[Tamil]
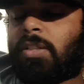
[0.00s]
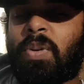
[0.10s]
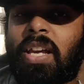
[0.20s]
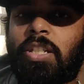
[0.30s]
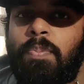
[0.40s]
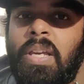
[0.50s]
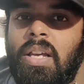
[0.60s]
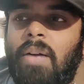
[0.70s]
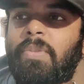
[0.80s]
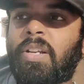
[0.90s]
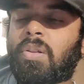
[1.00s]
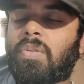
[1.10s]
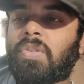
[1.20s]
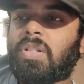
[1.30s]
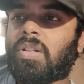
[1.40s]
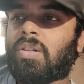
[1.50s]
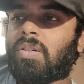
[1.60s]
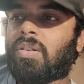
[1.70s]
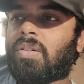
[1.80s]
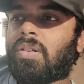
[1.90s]
எக்ஸ்பிஹெச்பி அப்படின்ற ஒரு
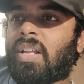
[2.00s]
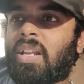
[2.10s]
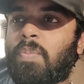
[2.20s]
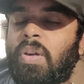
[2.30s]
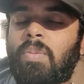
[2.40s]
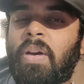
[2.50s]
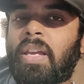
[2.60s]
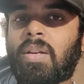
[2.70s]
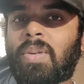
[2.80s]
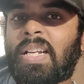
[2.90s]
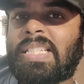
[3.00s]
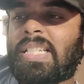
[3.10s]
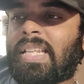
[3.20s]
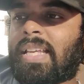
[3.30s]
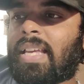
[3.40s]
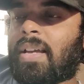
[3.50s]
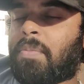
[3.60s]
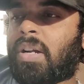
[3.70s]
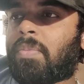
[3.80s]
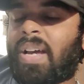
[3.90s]
விஷயம் நிறைய பேர் பயங்கரமாக நினச்சிட்டு இருக்கீங்க
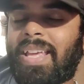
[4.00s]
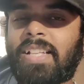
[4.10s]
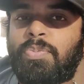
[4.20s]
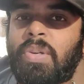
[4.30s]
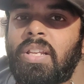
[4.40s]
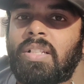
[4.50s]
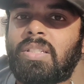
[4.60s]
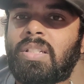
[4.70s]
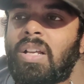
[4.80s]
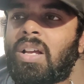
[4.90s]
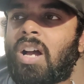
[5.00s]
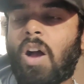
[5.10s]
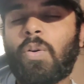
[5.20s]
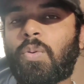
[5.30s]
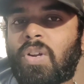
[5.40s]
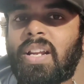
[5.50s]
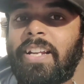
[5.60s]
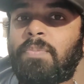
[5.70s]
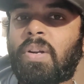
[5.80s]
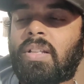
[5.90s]
பட் மை எக்ஸ்பீரியன்ஸ் அவங்க கூட
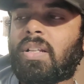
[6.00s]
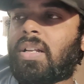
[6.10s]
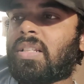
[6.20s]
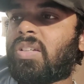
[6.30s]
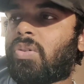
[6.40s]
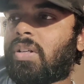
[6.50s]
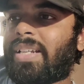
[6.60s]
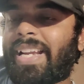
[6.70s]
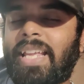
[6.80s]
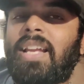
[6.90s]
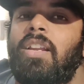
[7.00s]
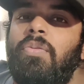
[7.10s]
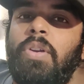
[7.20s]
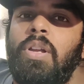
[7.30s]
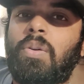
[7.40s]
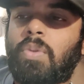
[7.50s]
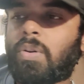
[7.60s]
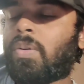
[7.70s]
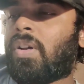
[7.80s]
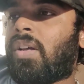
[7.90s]
ரைட் பண்ணதுன்றது ஒரு டெடிக்கேட்டட் வீடியோ
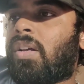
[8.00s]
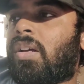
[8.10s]
வரும்